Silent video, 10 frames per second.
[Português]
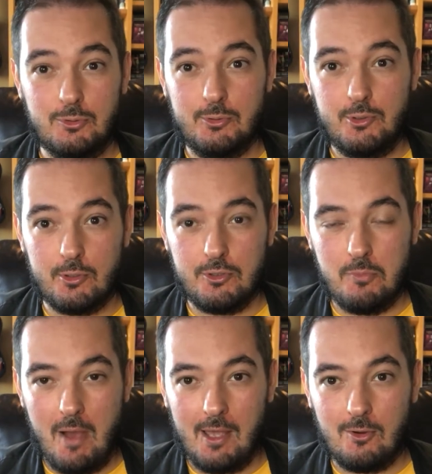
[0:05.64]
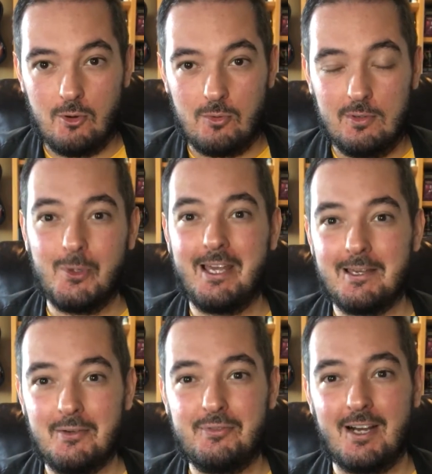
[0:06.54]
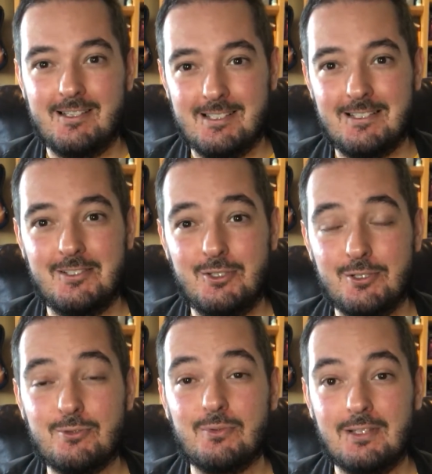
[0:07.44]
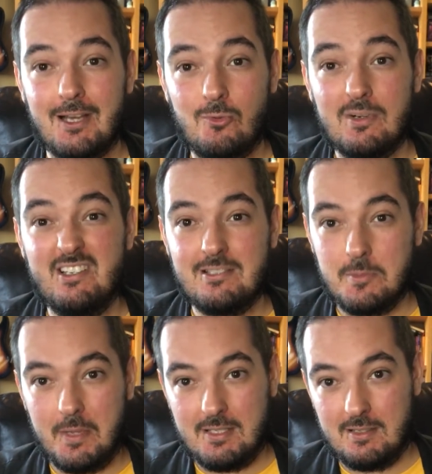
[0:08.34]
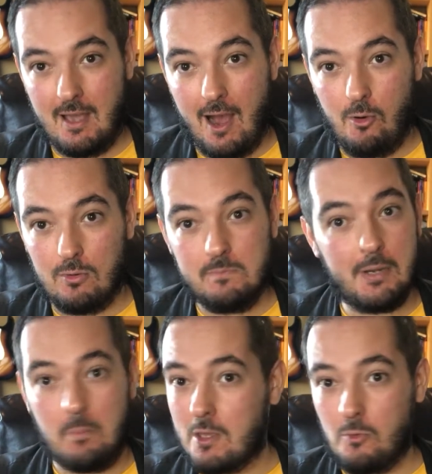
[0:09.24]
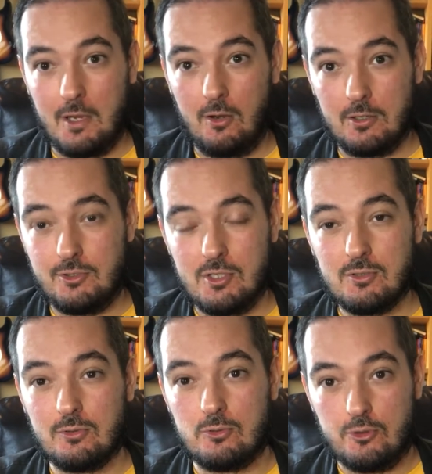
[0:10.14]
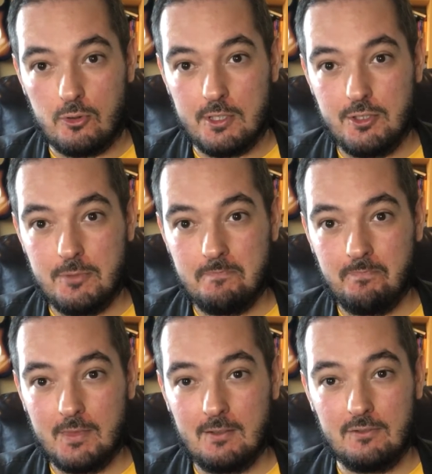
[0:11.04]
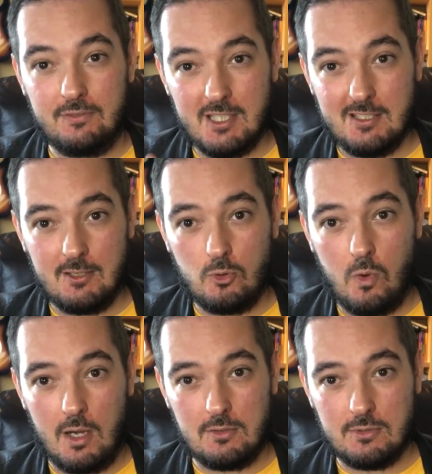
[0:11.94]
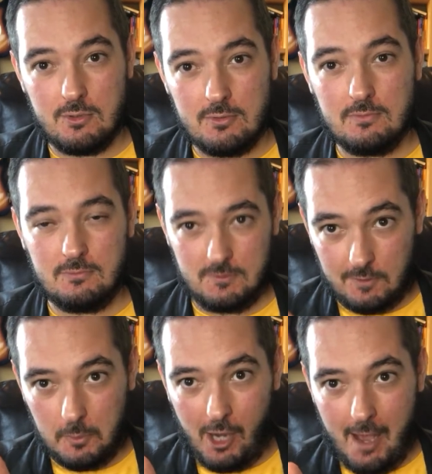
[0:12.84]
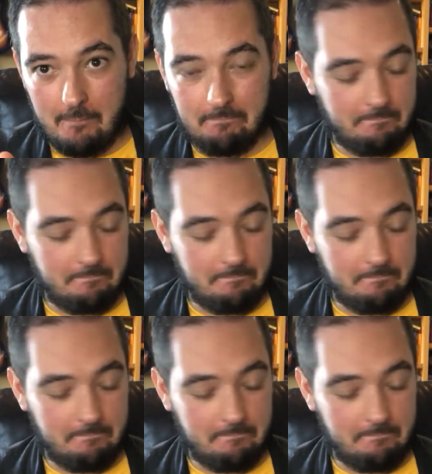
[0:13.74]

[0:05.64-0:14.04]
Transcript: do George Michael. O que que faz esse disco tão especial? Para mim, o melhor disco do George. 25 anos. Vamos lá.